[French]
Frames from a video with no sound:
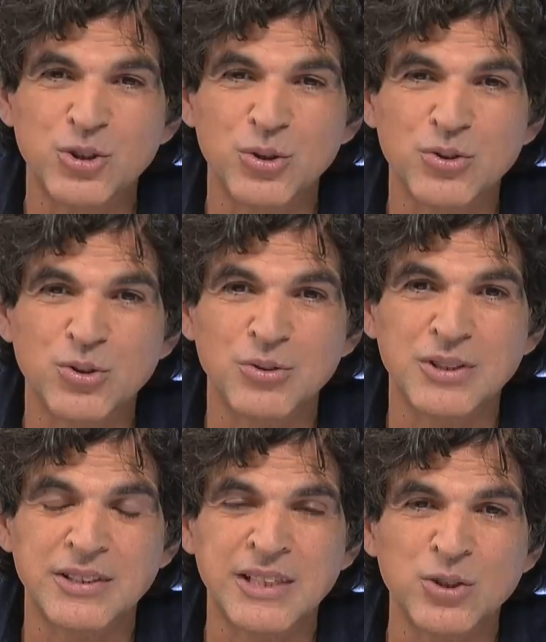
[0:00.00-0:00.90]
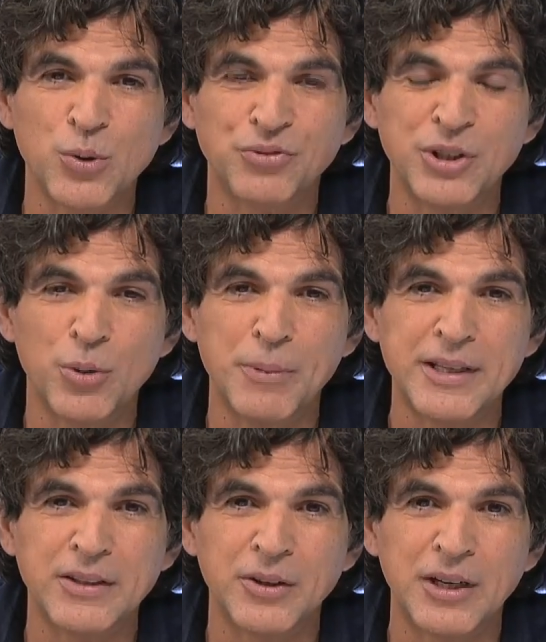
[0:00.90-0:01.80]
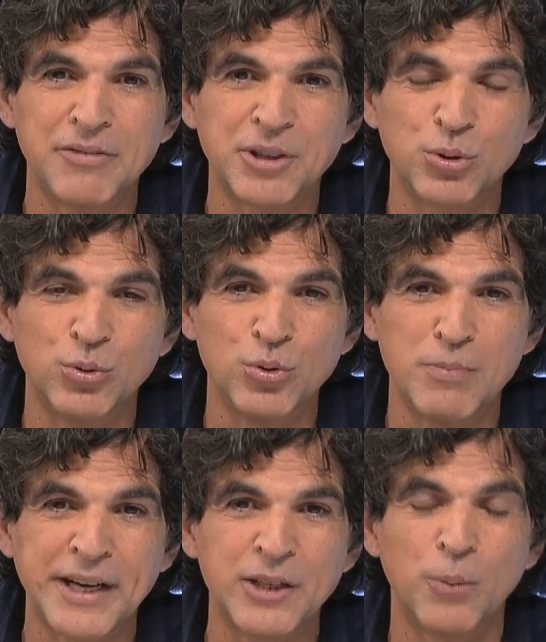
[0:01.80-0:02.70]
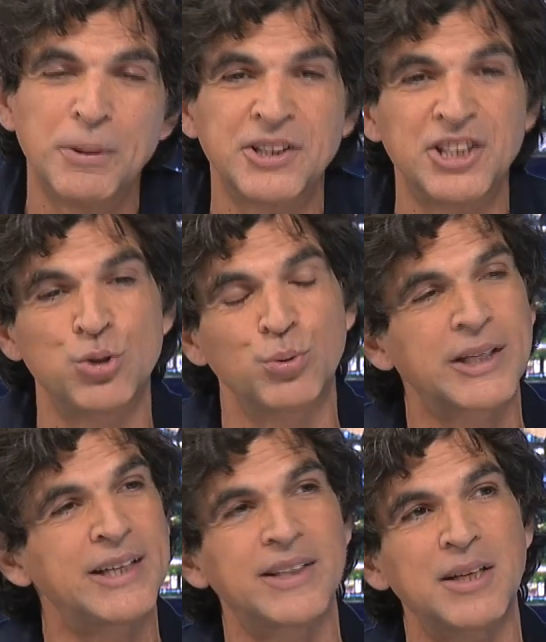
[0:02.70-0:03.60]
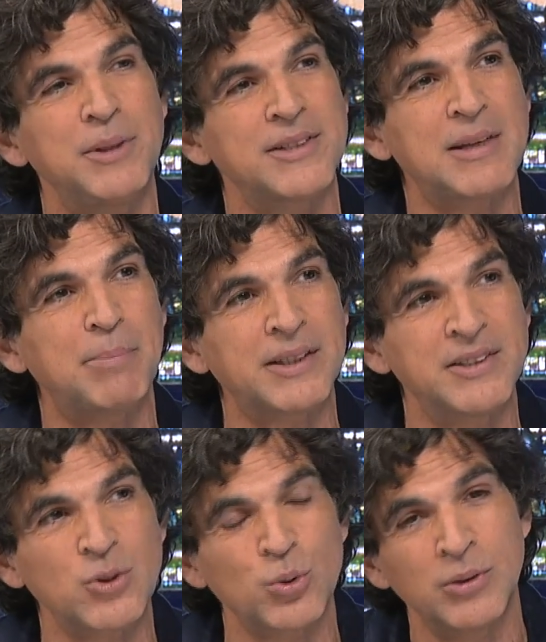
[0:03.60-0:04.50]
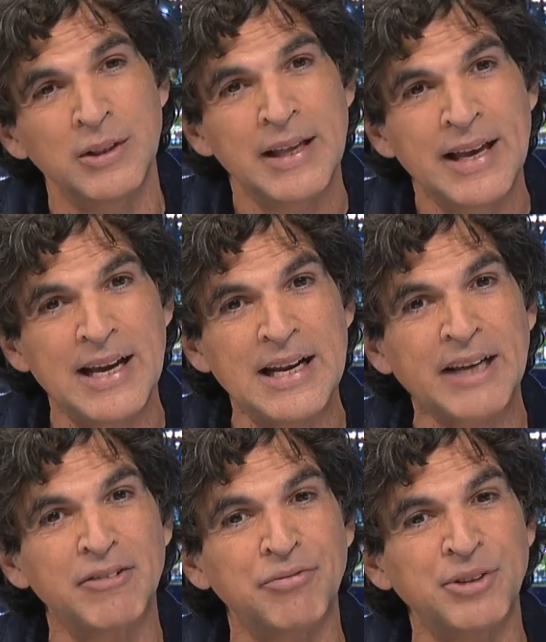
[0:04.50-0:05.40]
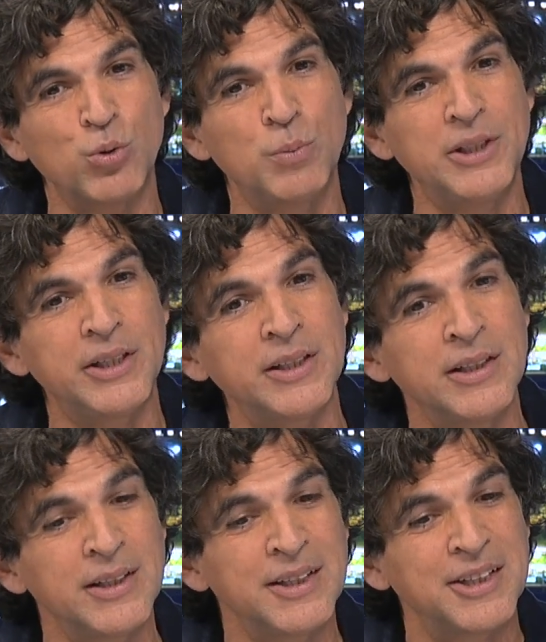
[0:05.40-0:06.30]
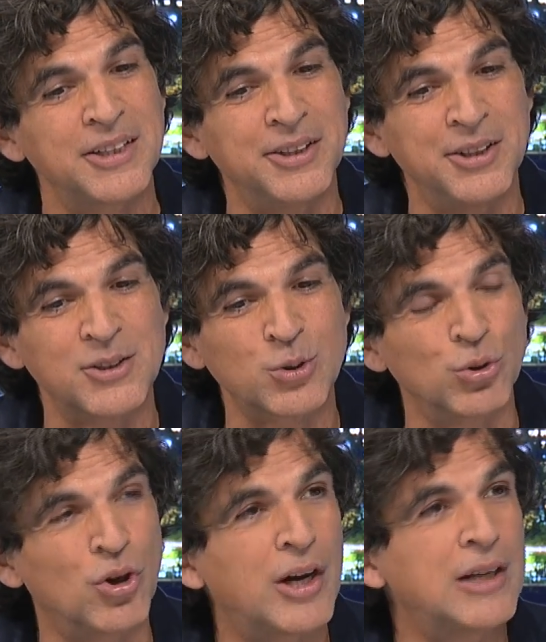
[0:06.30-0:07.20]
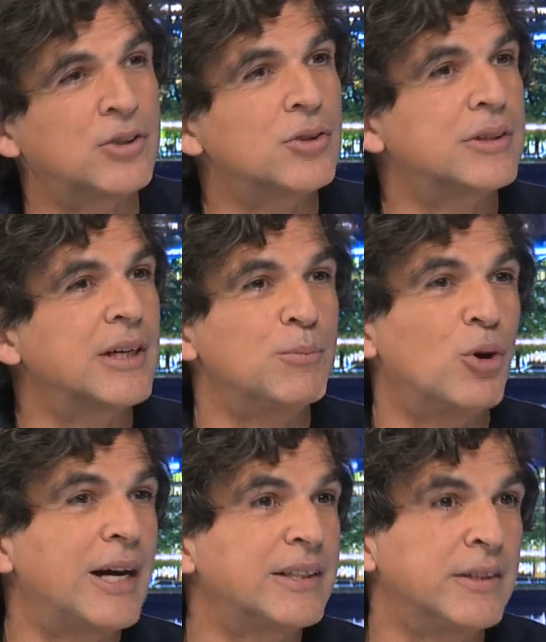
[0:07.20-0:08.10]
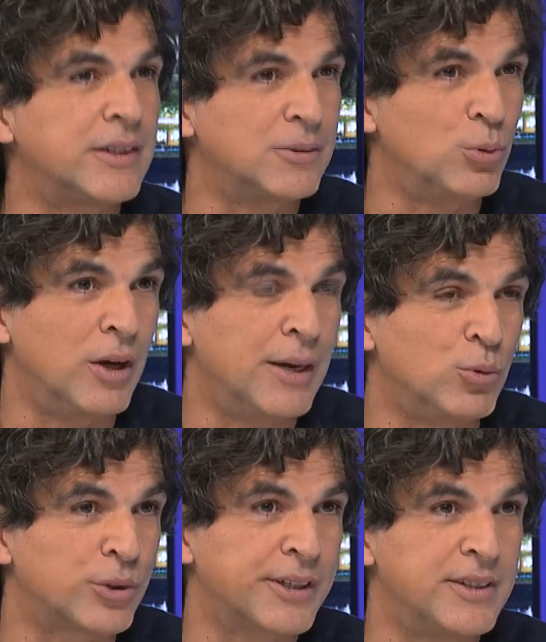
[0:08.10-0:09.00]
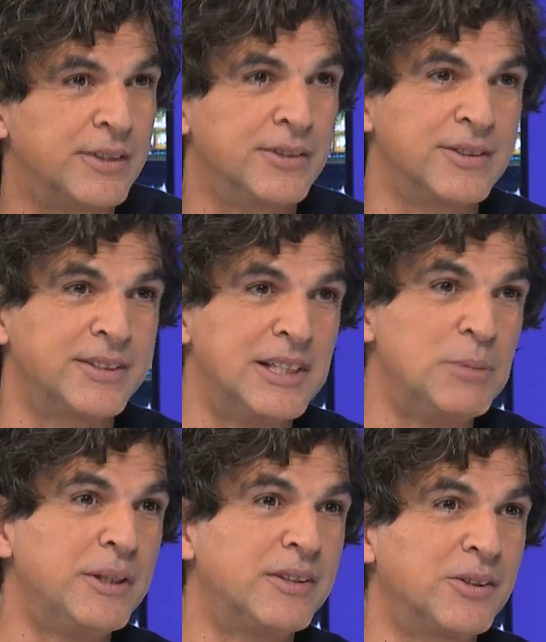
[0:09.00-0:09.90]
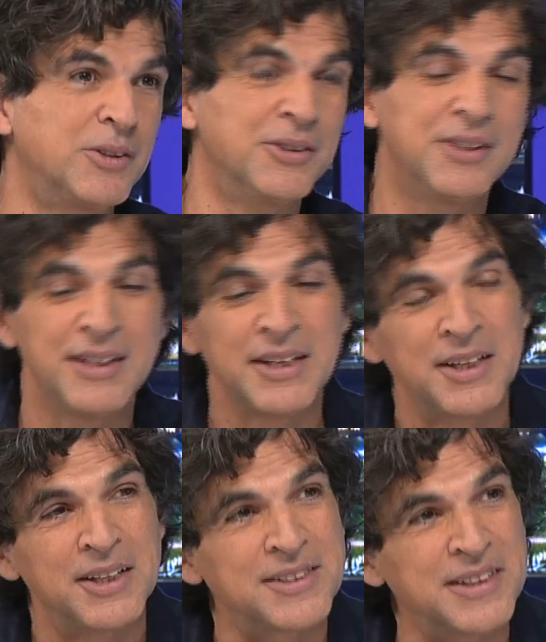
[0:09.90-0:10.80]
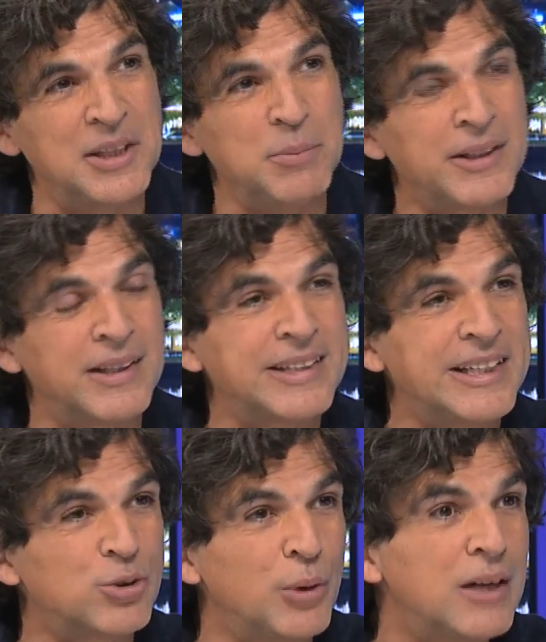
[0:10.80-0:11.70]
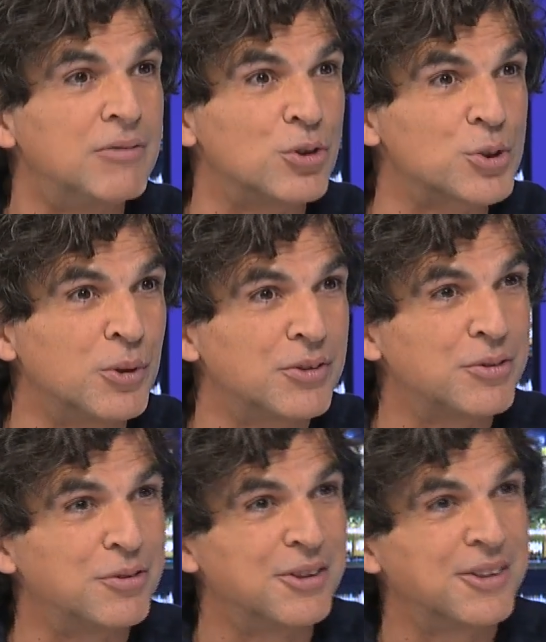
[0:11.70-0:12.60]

c'est ce, phénomène avec une, Marine Le Pen qui joue très très bien sa partition. Elle arrive à faire oublier euh, son oral totalement raté, où elle a montré euh, ses limites ses limites intellectuelles, franchement. Deux débats